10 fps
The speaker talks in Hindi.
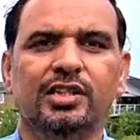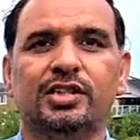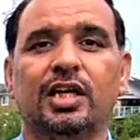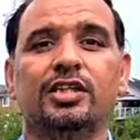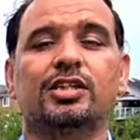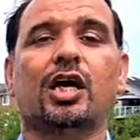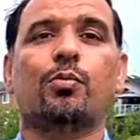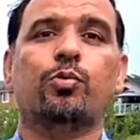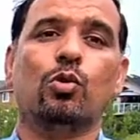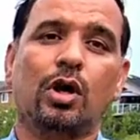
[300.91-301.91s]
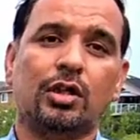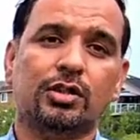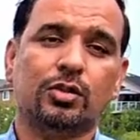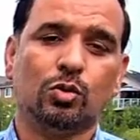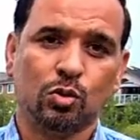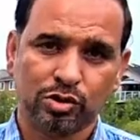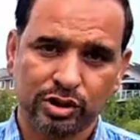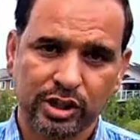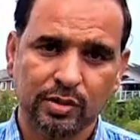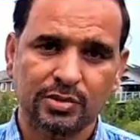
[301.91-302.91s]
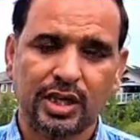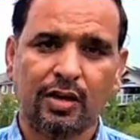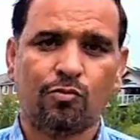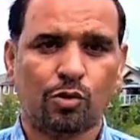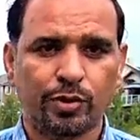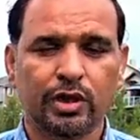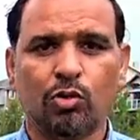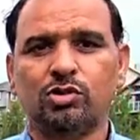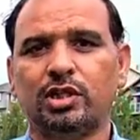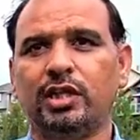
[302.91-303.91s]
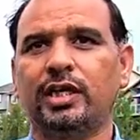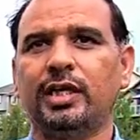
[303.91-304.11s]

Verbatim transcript: इस तरह की चार पाँच और स्ट्रीम्स हैं वो भी अनाउंस की गई